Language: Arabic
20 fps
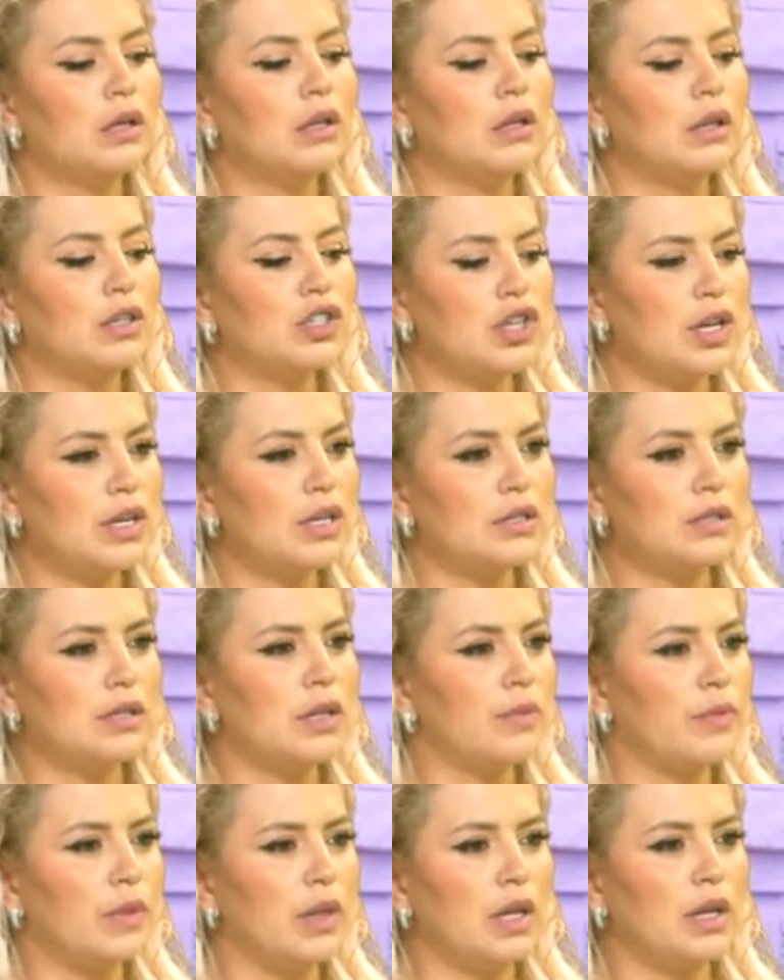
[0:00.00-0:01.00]
الشخص
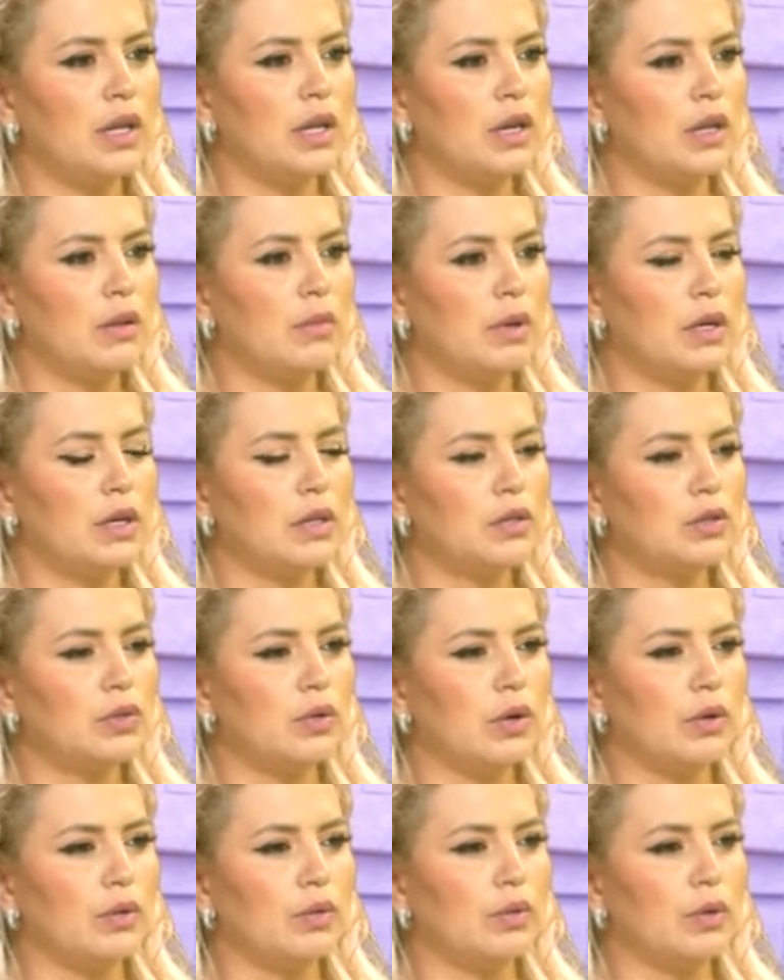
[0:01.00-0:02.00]
اللبناني اللي مات
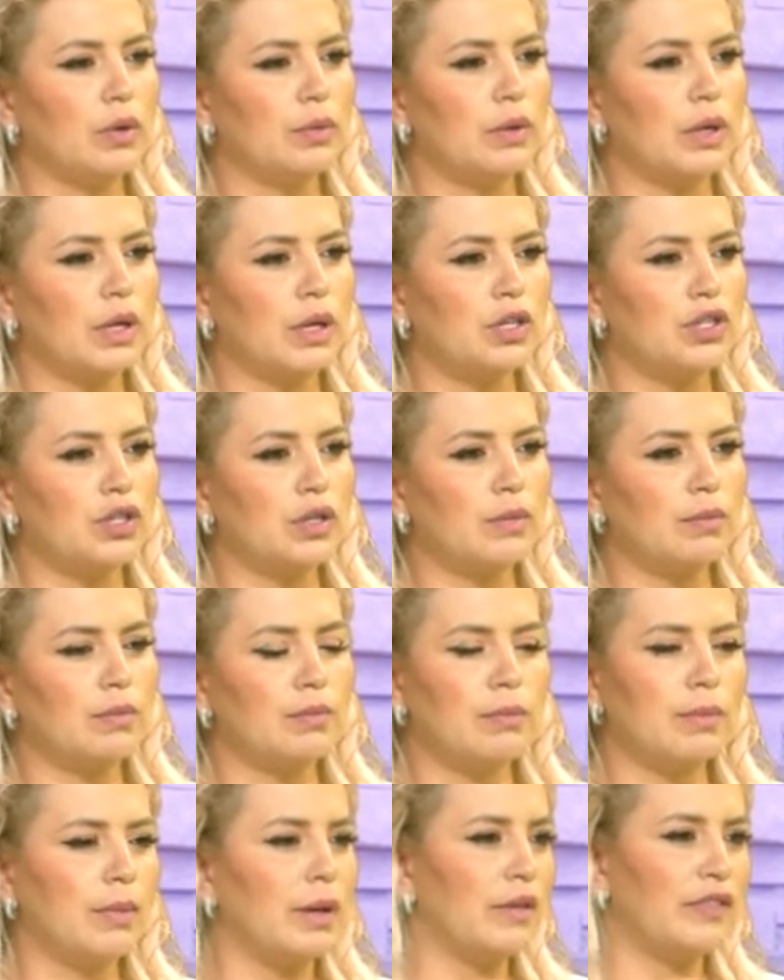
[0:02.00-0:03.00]
ما ما عنده أي ما